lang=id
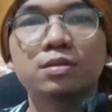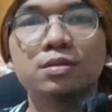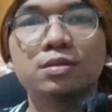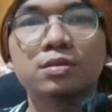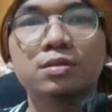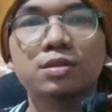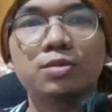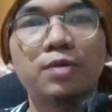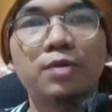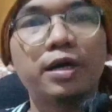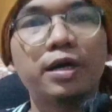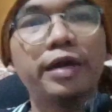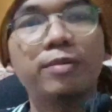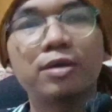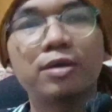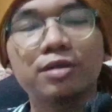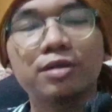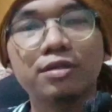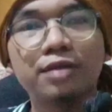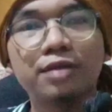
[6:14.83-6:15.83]
sebagai
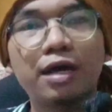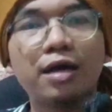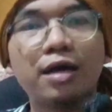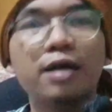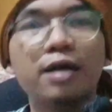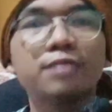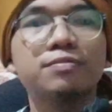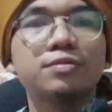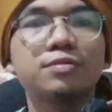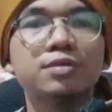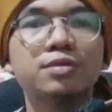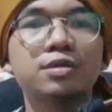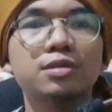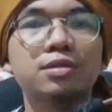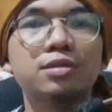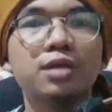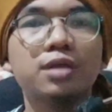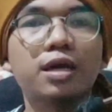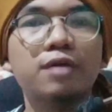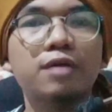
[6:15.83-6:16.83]
bertentangan
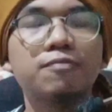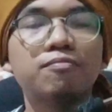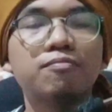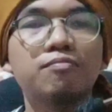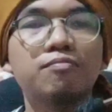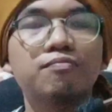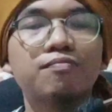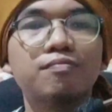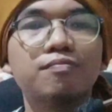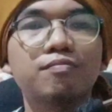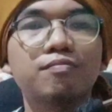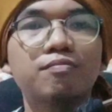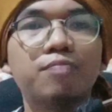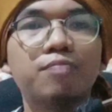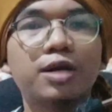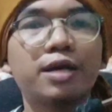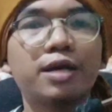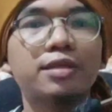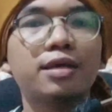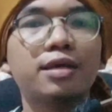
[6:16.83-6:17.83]
dengan
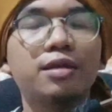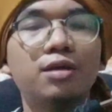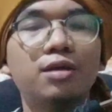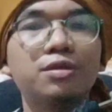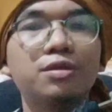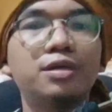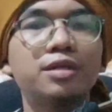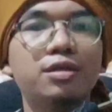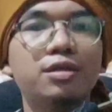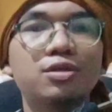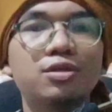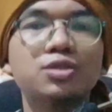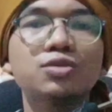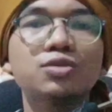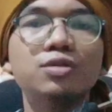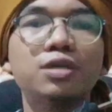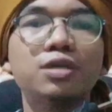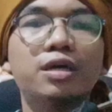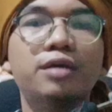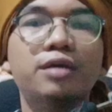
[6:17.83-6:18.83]
perkataan Allah dan
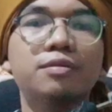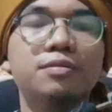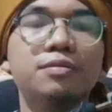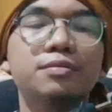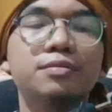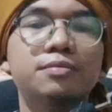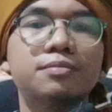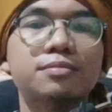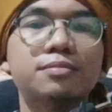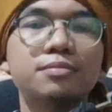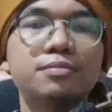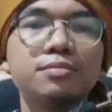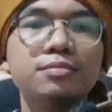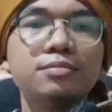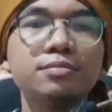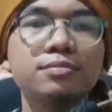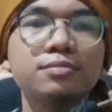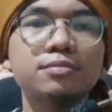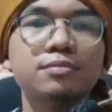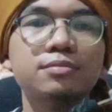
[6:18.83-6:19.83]
Rasulnya.
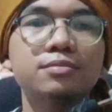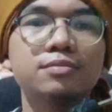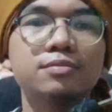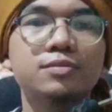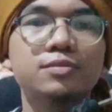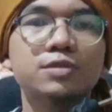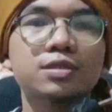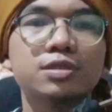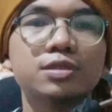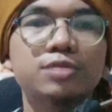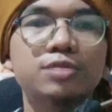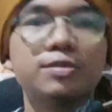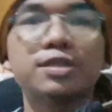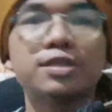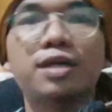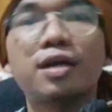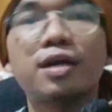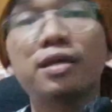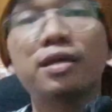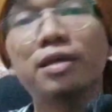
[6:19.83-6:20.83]

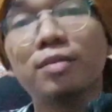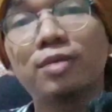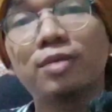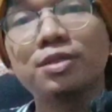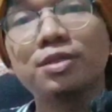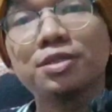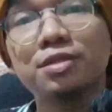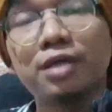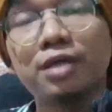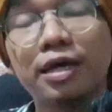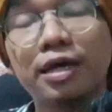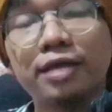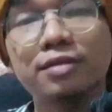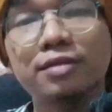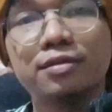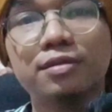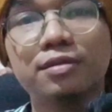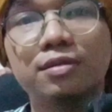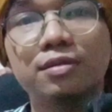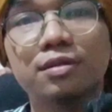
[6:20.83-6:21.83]
Sementara ia
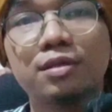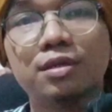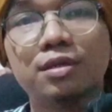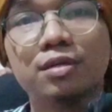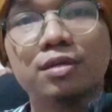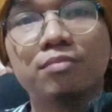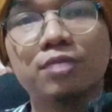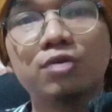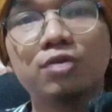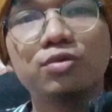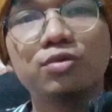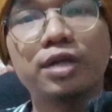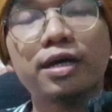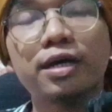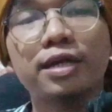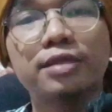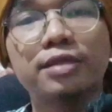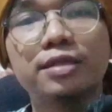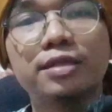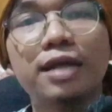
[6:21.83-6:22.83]
berjitihad
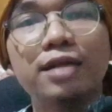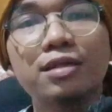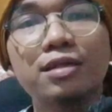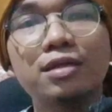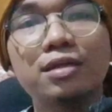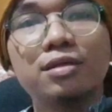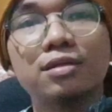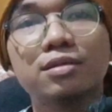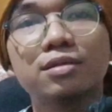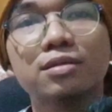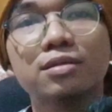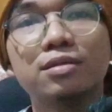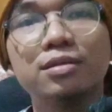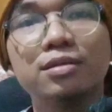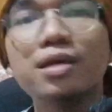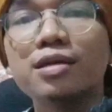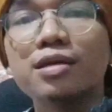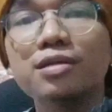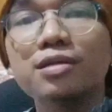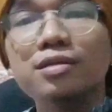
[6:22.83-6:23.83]
menggunakan dalil
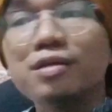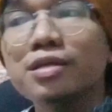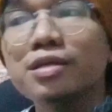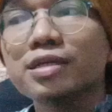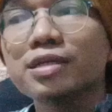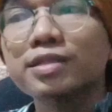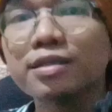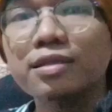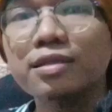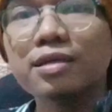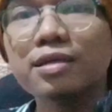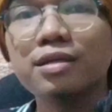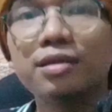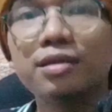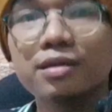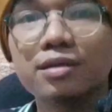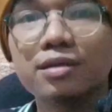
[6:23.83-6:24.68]
dari dirinya sendiri